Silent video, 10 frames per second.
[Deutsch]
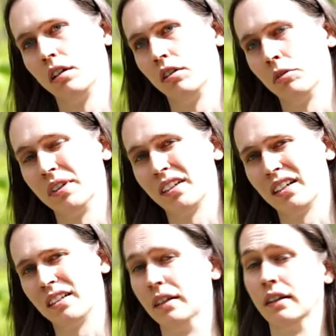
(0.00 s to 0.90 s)
und
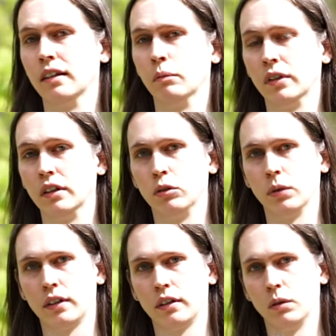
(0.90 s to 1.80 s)
betrachtet die
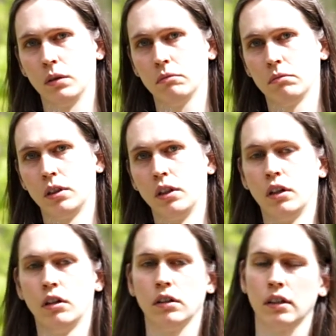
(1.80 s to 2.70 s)
Gesamtsituation.
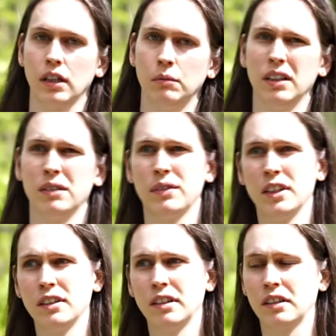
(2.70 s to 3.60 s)
Und das kann man im
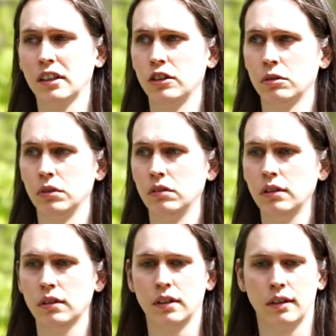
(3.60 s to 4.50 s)
Sinne des kritischen
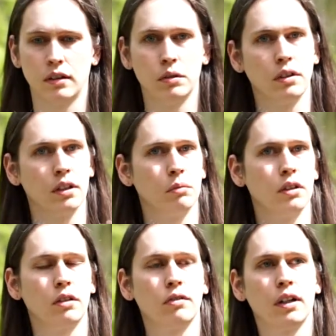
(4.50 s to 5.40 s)
Bewusstseins tun, dass man
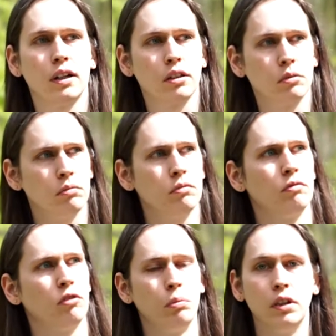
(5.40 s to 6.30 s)
sich fragt, hm,
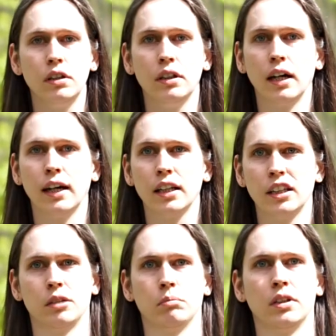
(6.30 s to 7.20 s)
wo bin ich hier
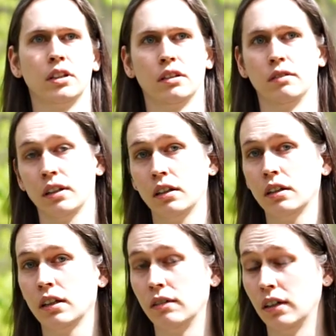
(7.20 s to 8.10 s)
eigentlich? Bin ich hier wirklich
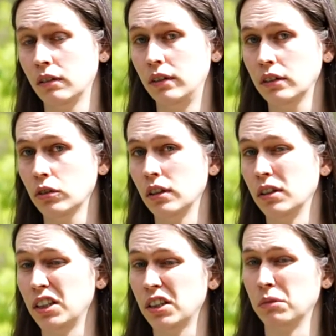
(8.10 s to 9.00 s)
in der Wachwelt oder
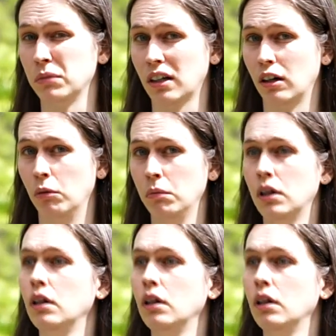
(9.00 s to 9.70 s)
nicht im Traum?